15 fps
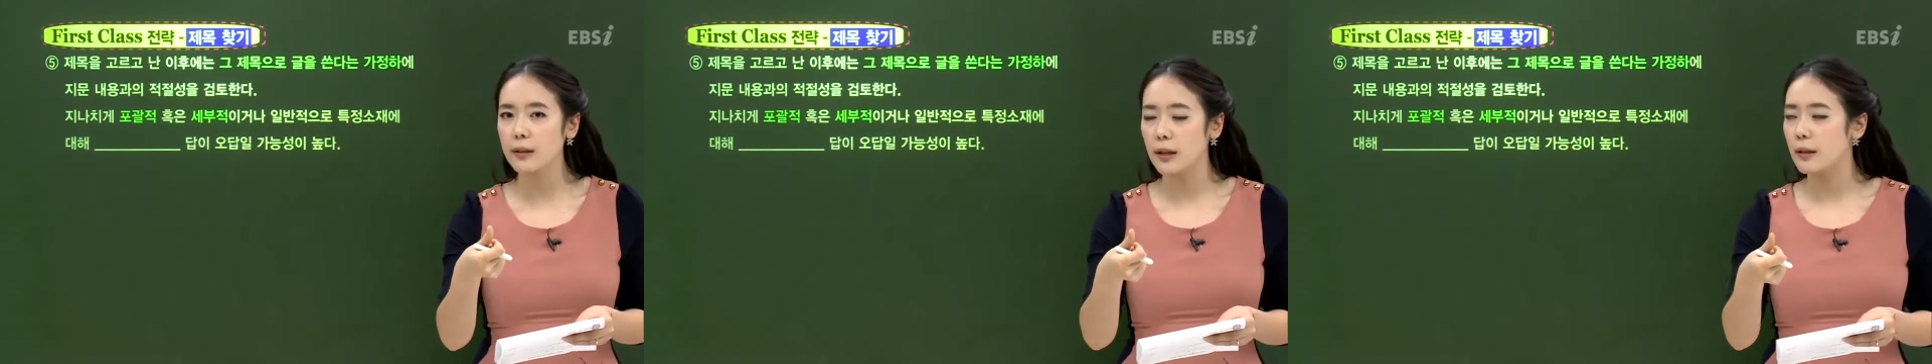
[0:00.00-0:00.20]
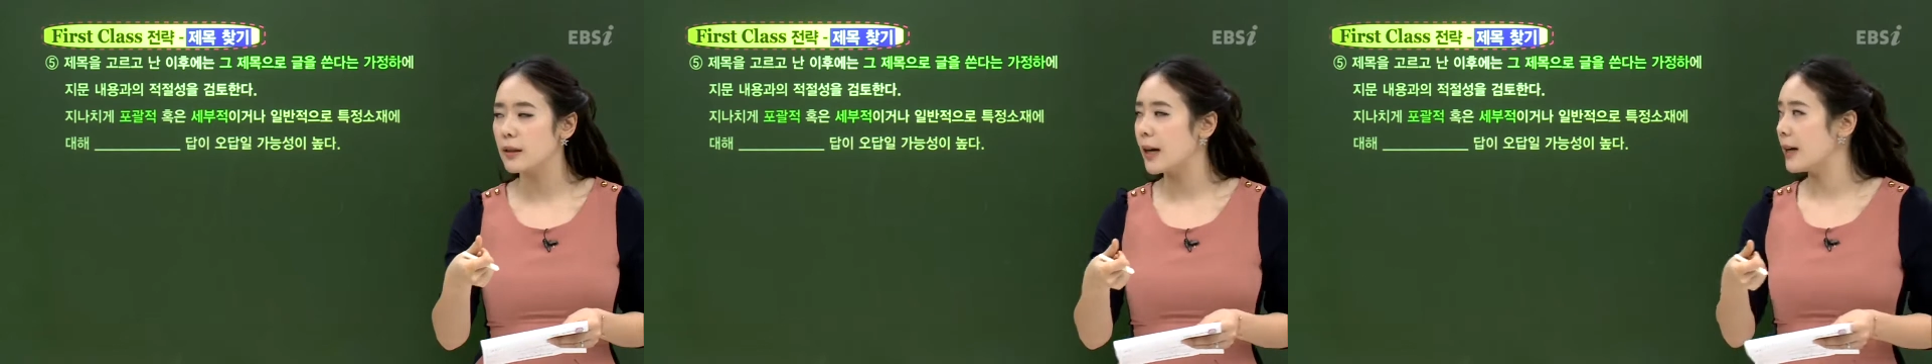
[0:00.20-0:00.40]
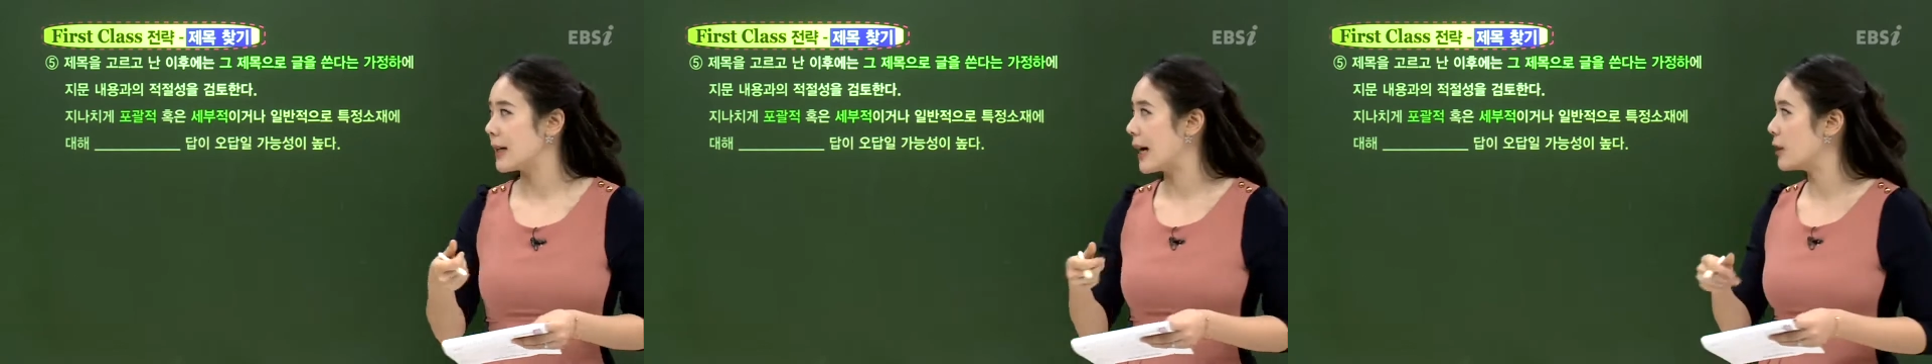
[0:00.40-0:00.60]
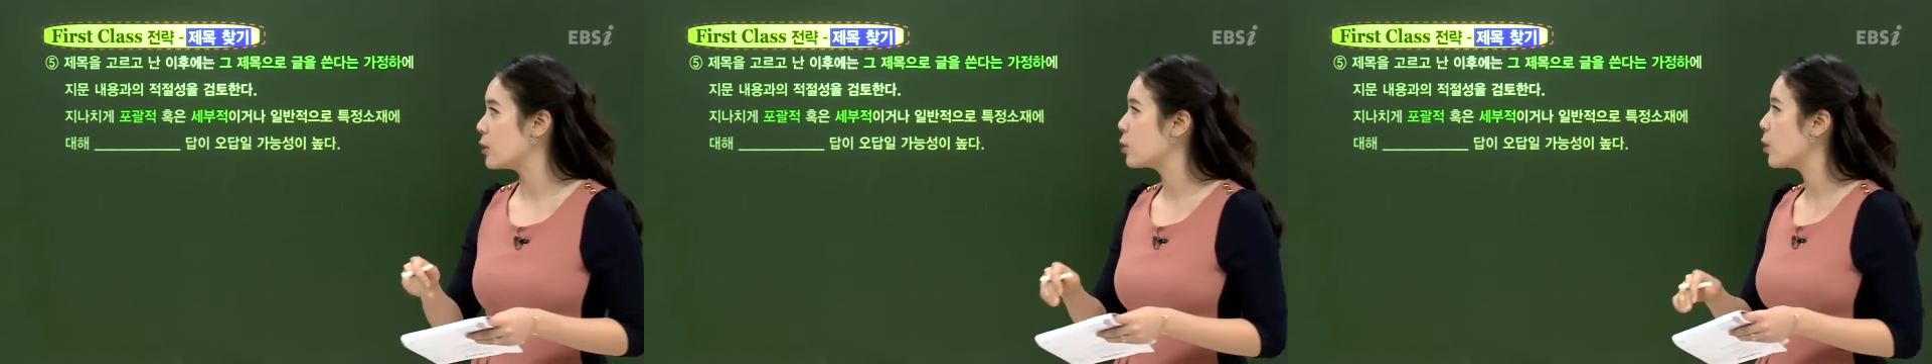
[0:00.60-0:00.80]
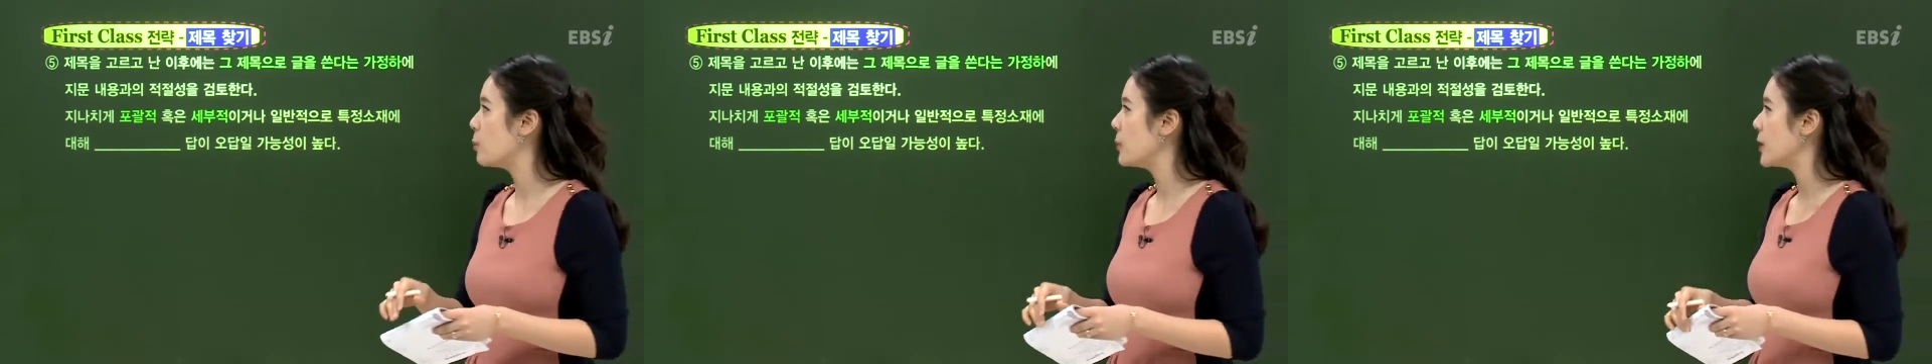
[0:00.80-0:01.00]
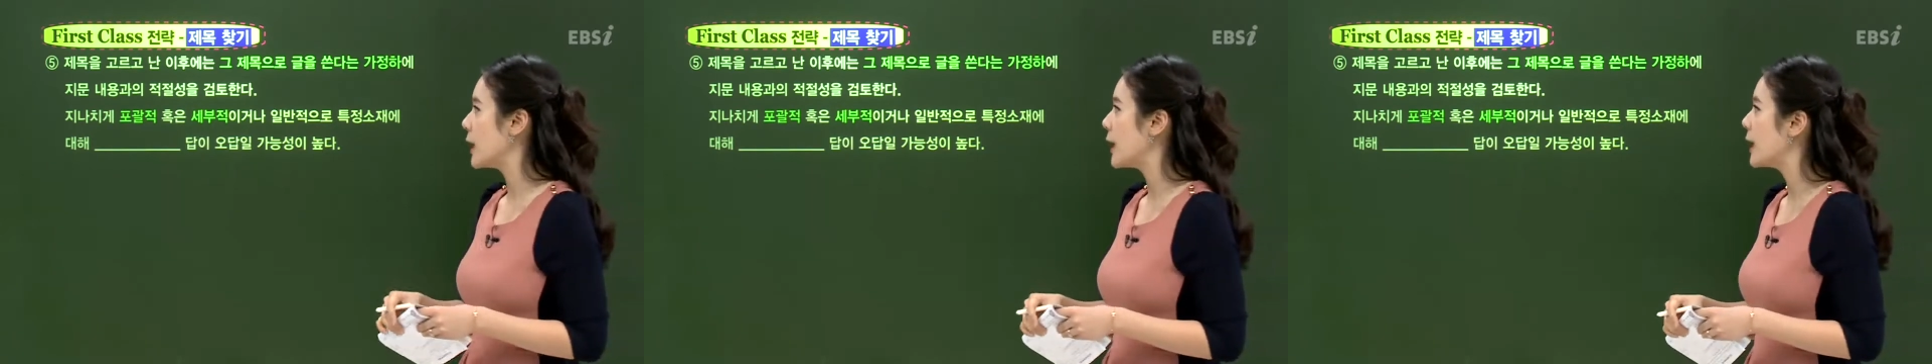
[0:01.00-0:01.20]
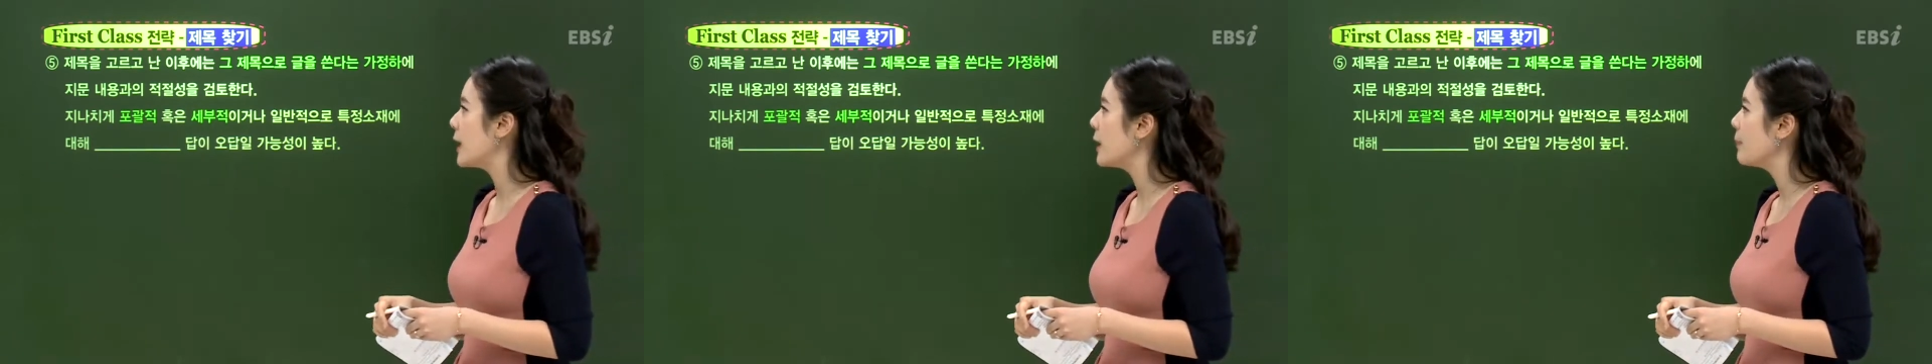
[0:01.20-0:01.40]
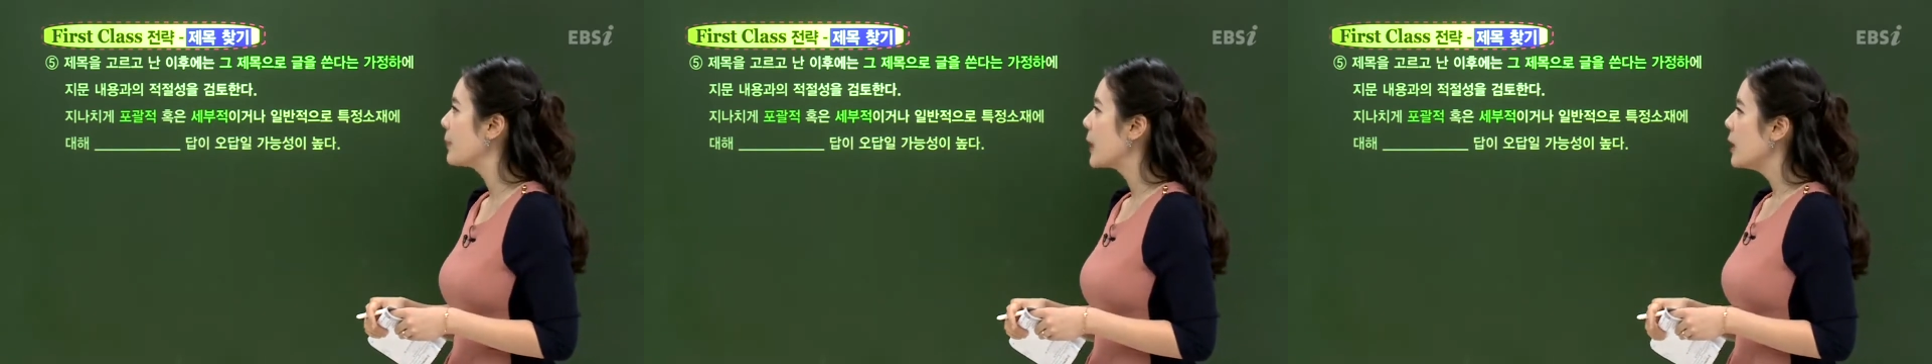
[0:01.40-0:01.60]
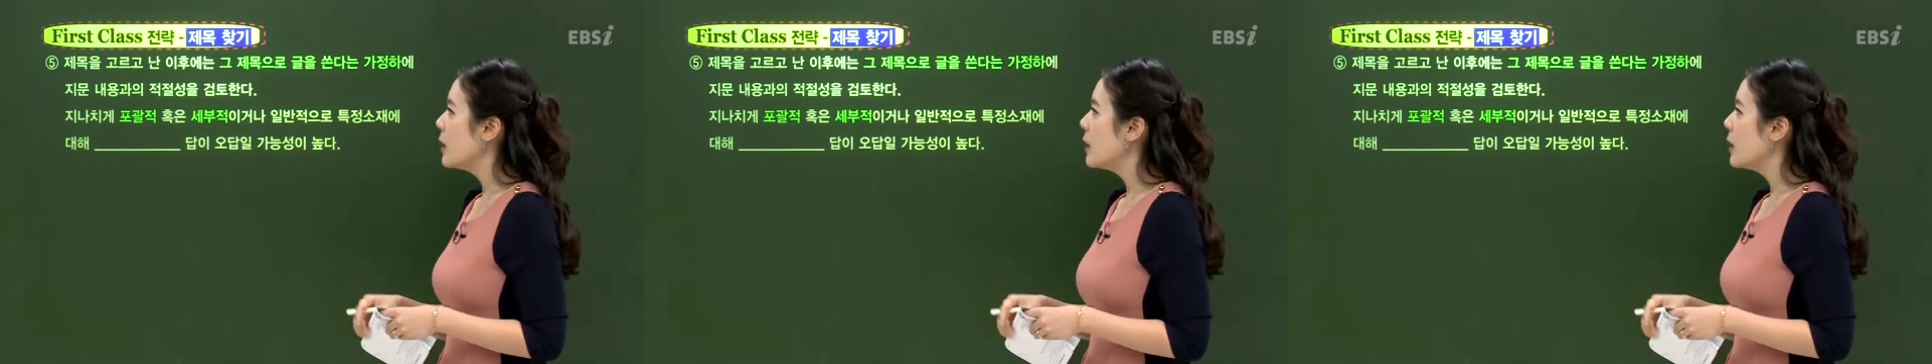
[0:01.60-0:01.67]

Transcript: 된다라는 겁니다.